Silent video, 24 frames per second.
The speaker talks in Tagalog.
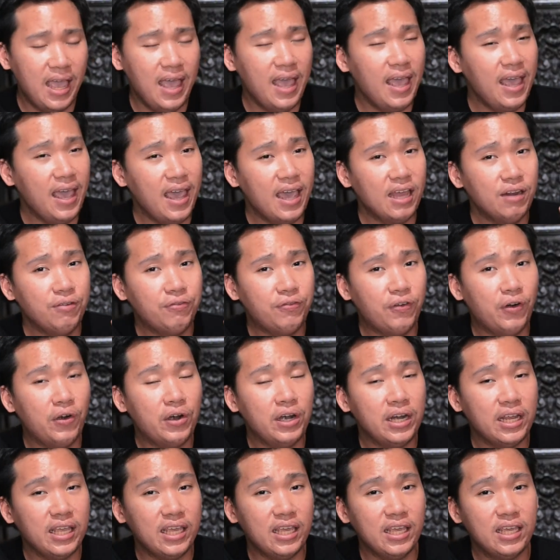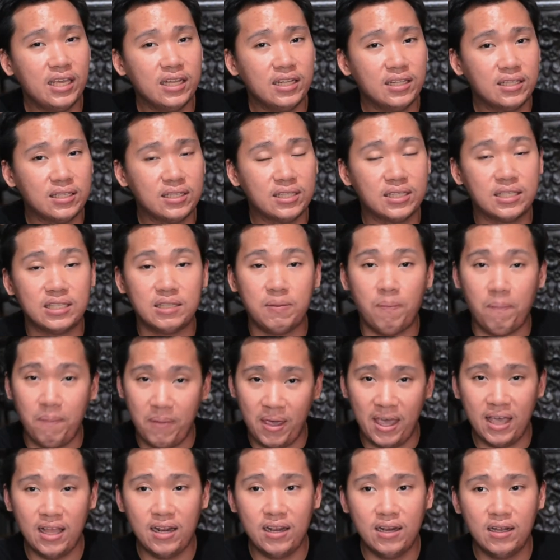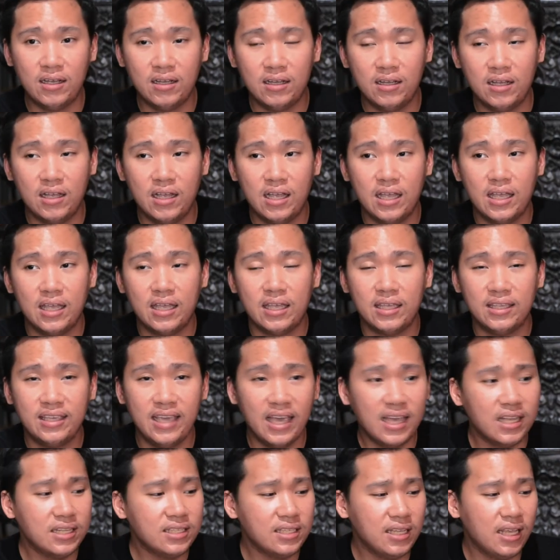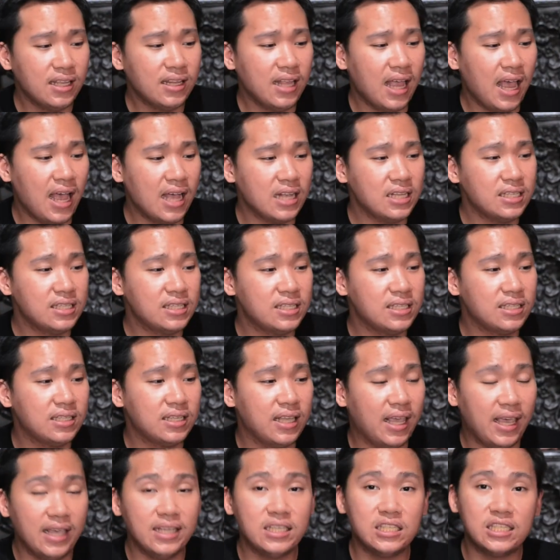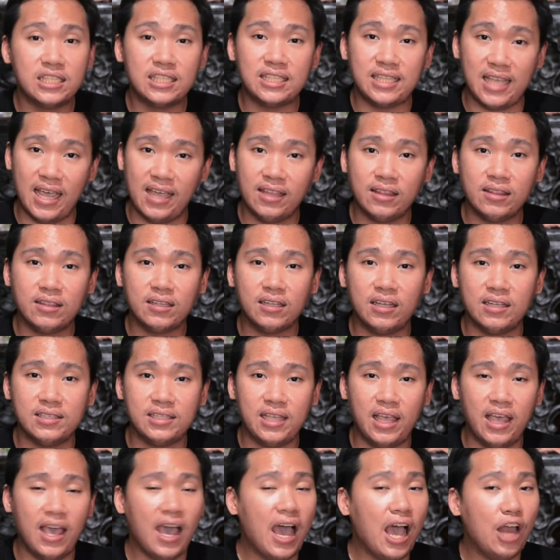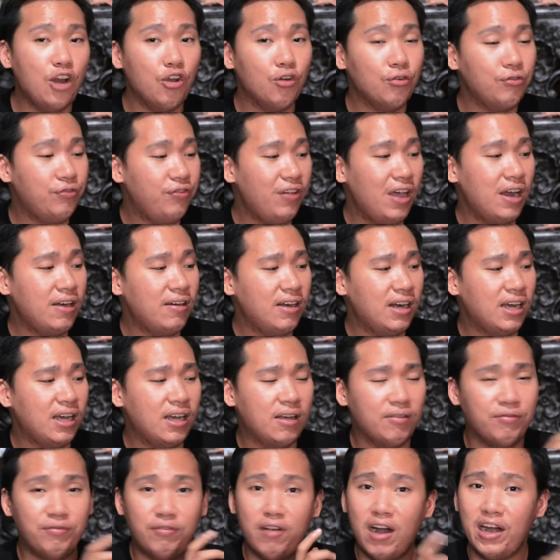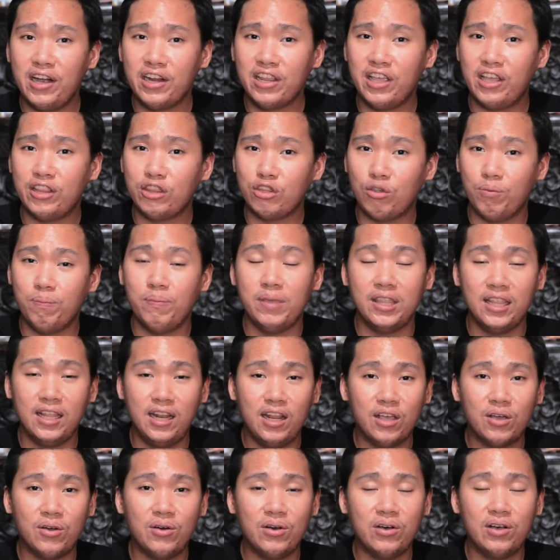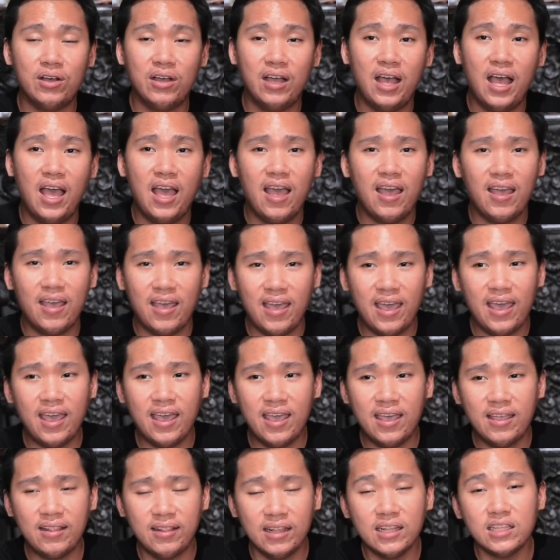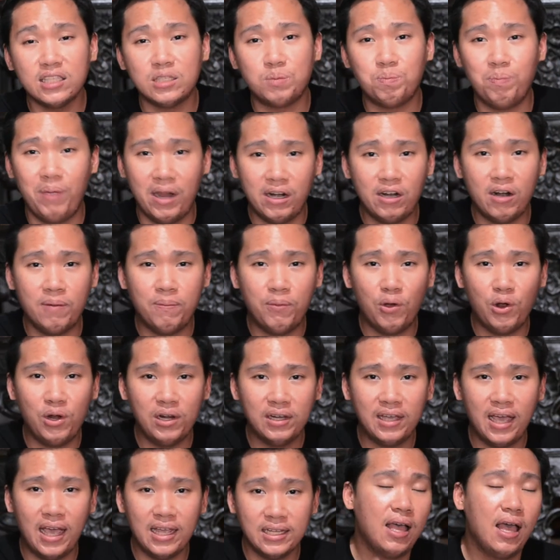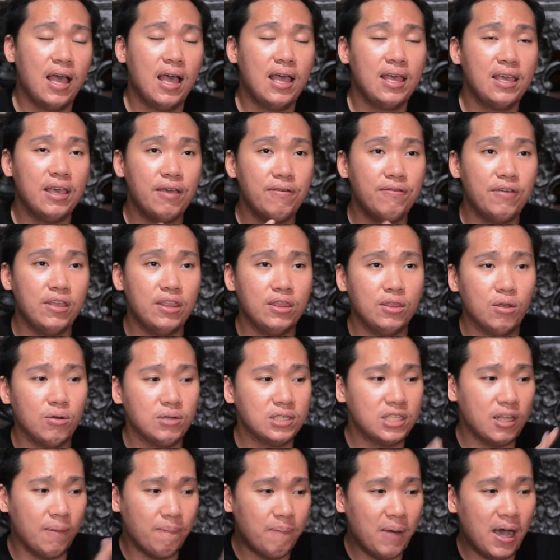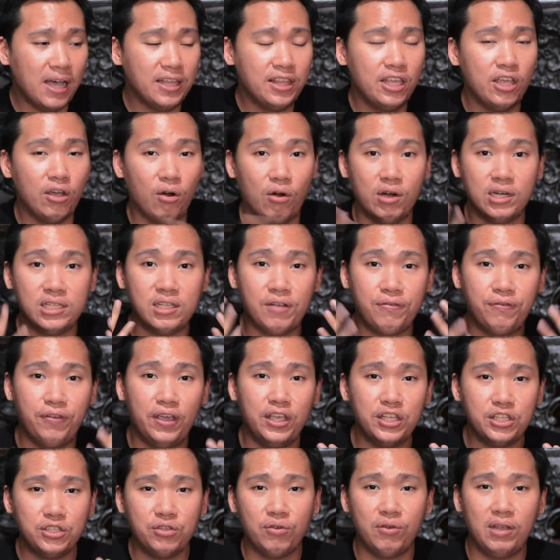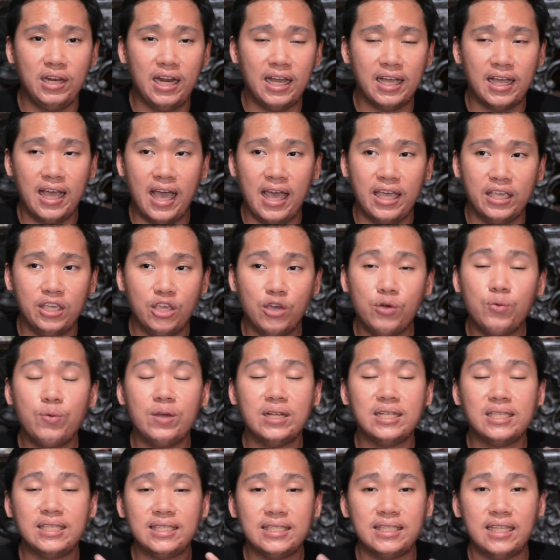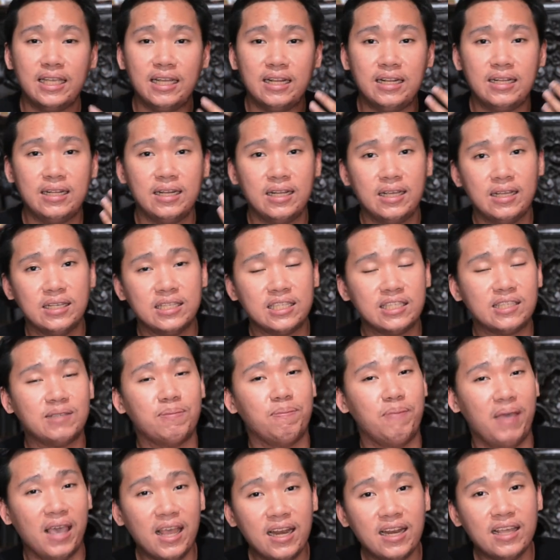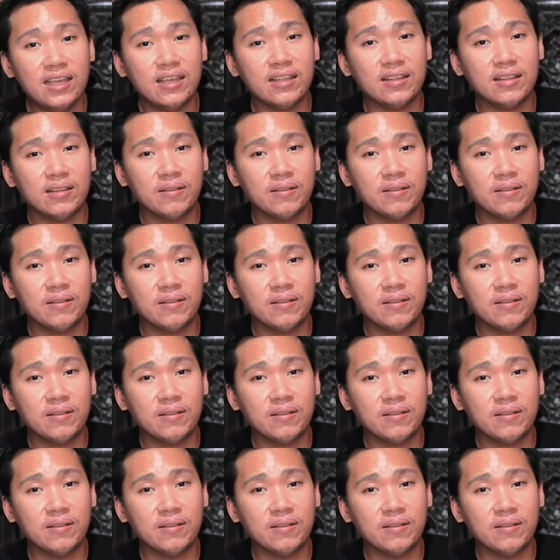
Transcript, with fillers: And for its smell, Yes, it has a scent kasi aloe vera variant yung binili ko. And it's bearable, guys. Even though sa body or sa face nyo ilagay, you will still smell it.